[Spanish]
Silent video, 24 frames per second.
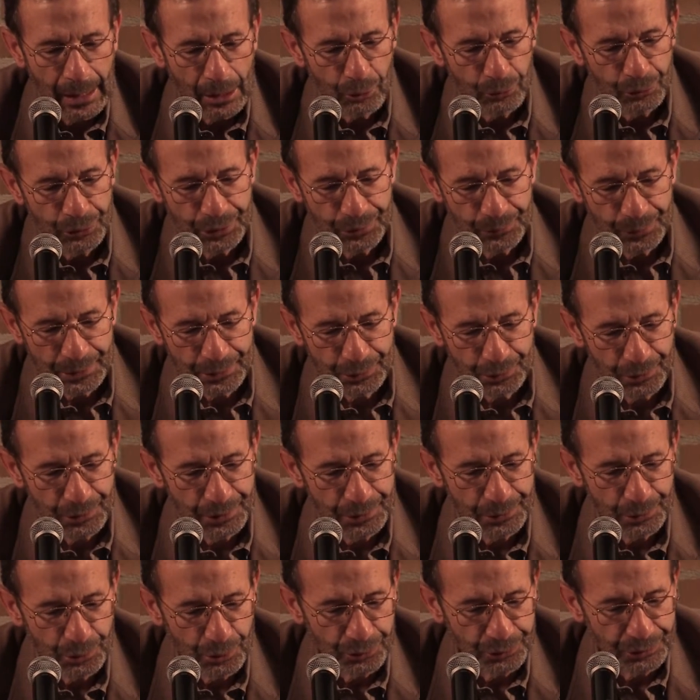a continuación
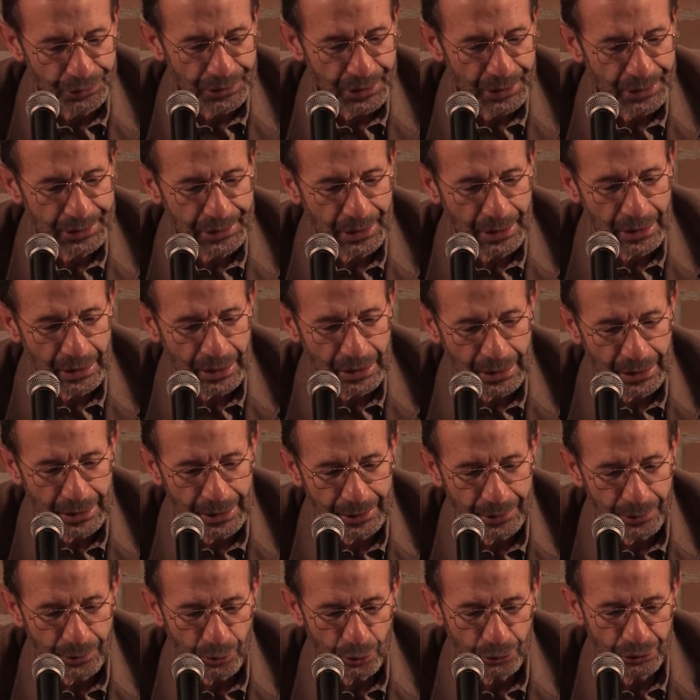entonces
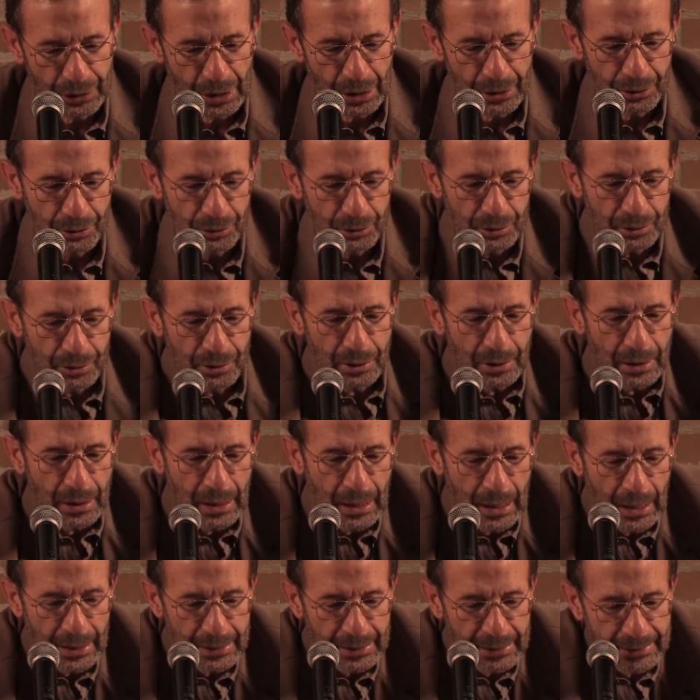eh, Rosario
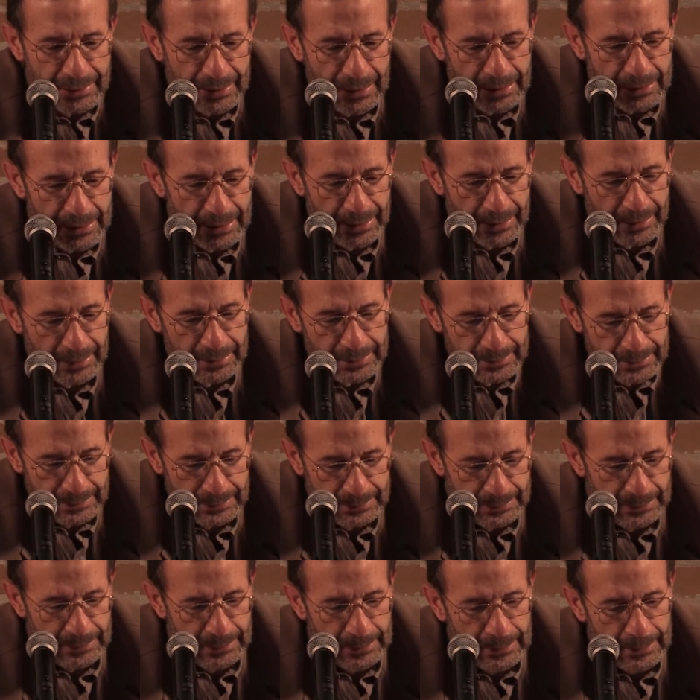Arias Callejas
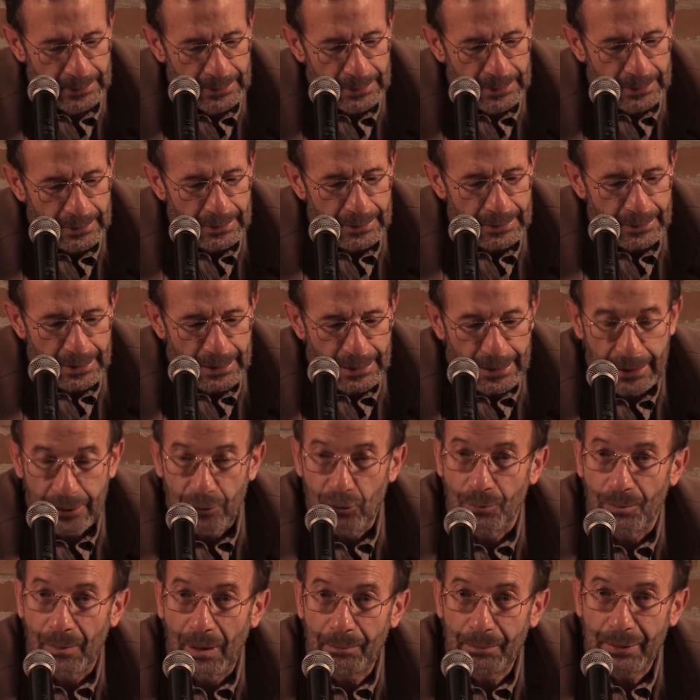eh,
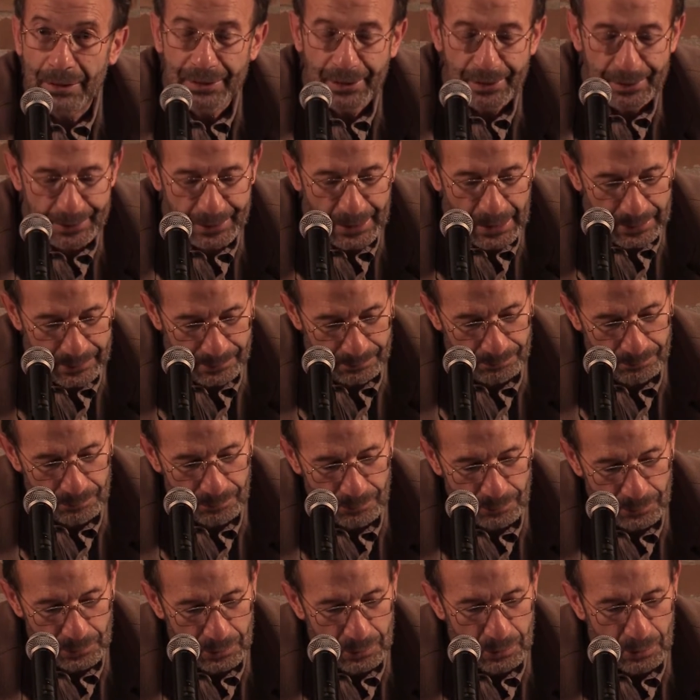nos va a presentar
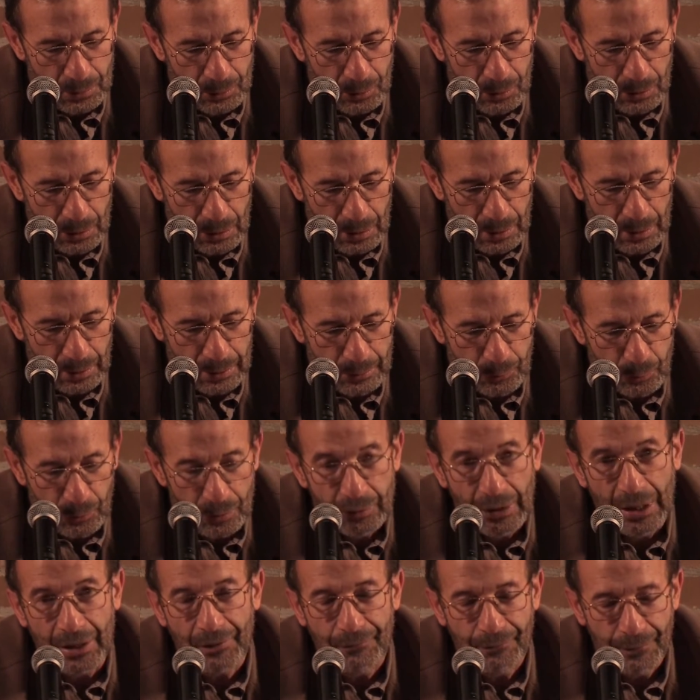
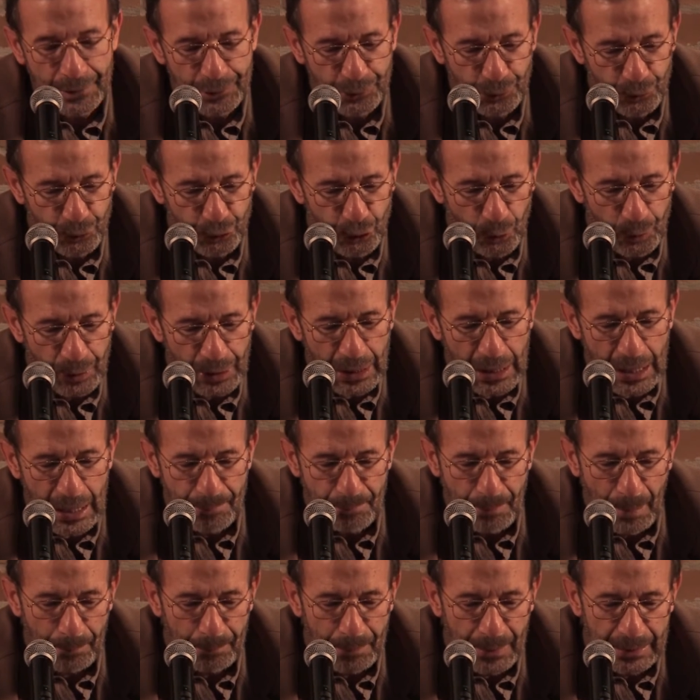una reflexión sobre el
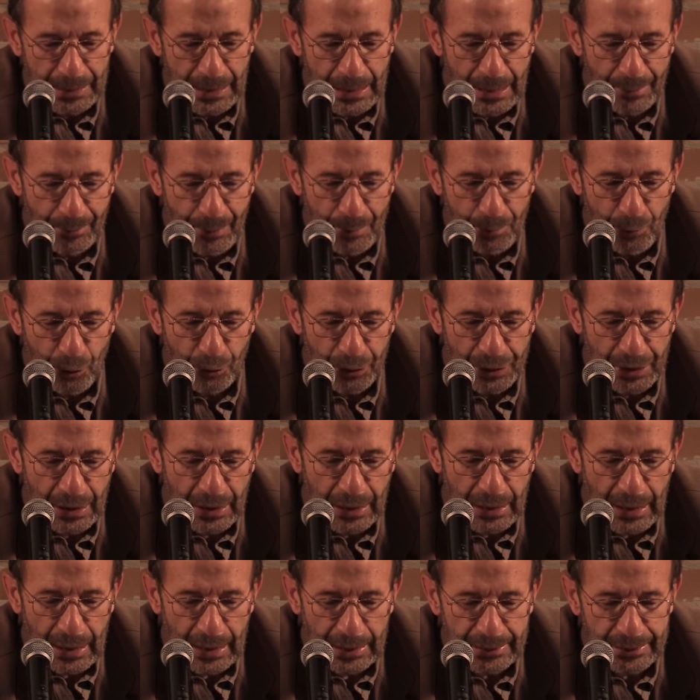papel de la
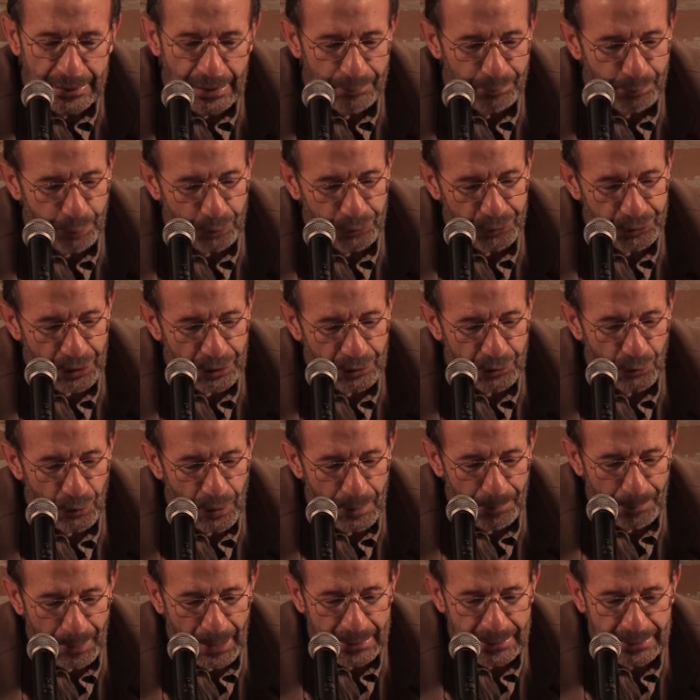memoria ante el proceso
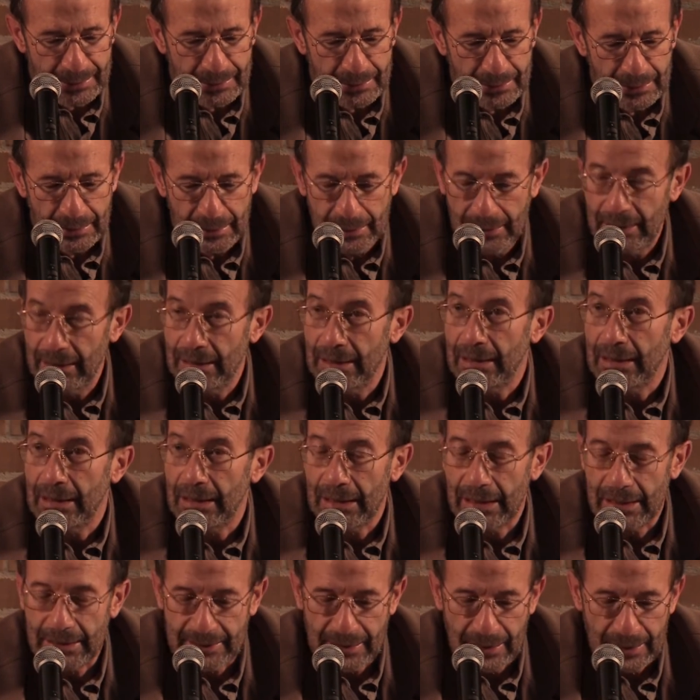de paz,
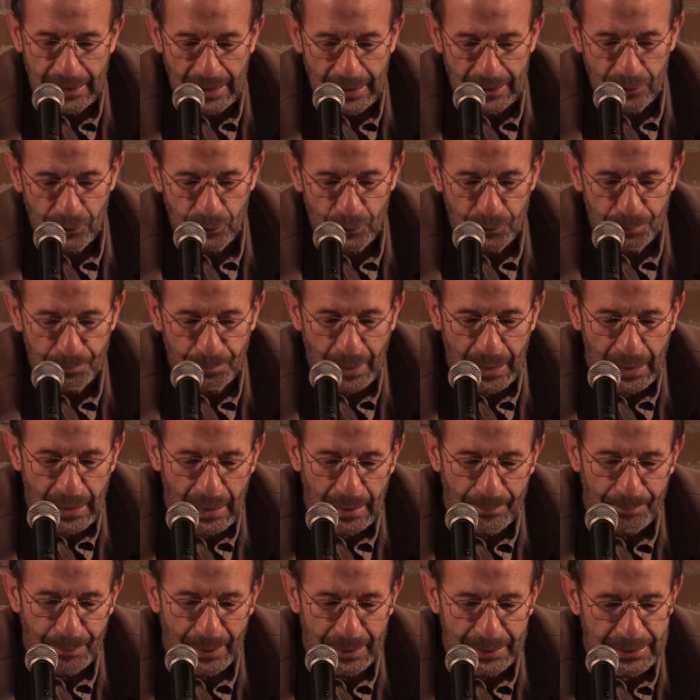escenarios para
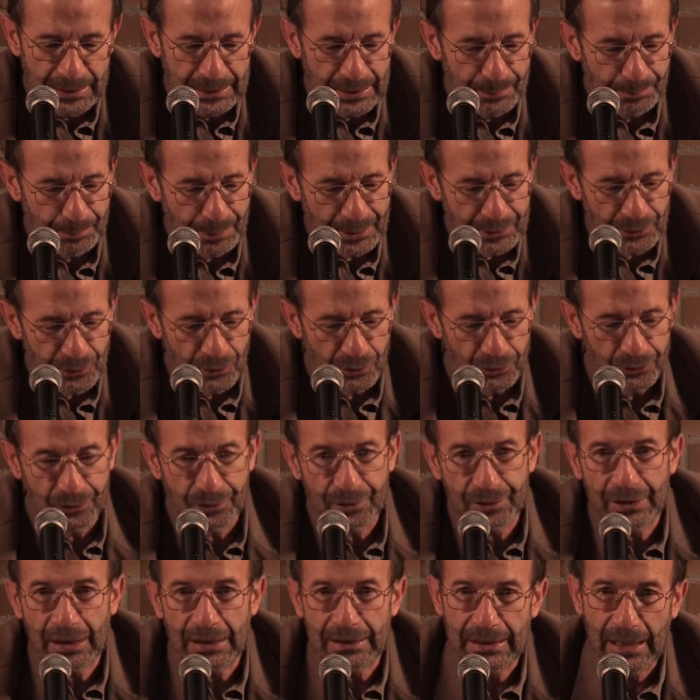la
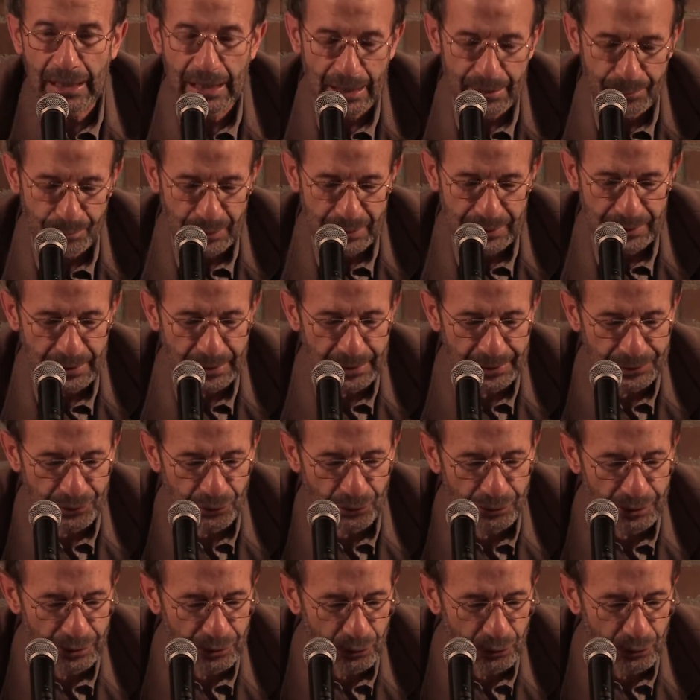participación desde la investigación